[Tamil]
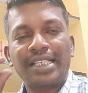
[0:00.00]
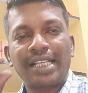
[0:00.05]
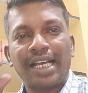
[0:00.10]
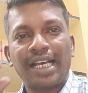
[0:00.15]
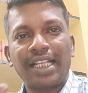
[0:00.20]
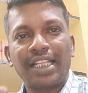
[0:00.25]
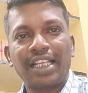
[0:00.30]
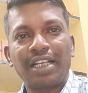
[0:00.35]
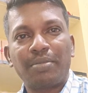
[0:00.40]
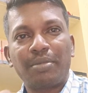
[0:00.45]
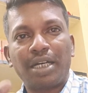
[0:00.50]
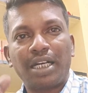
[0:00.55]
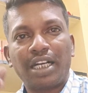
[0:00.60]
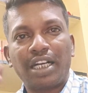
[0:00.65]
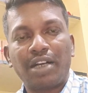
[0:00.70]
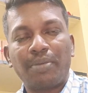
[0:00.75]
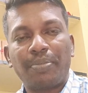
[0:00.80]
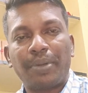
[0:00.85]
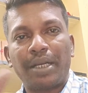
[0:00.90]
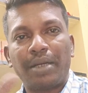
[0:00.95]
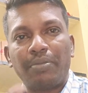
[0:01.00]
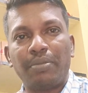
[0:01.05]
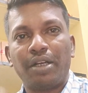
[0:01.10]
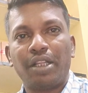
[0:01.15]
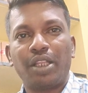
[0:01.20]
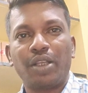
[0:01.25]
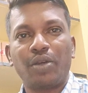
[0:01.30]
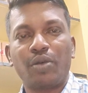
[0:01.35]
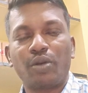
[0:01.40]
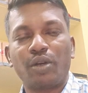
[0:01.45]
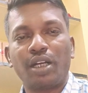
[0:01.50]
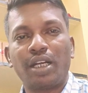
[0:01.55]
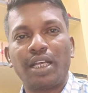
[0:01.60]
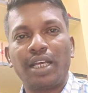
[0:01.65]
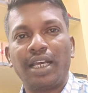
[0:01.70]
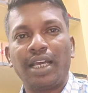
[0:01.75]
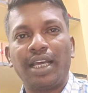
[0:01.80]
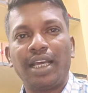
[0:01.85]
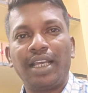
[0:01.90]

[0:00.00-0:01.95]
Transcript: சாதகமாக பயன்படுத்தி கொண்ட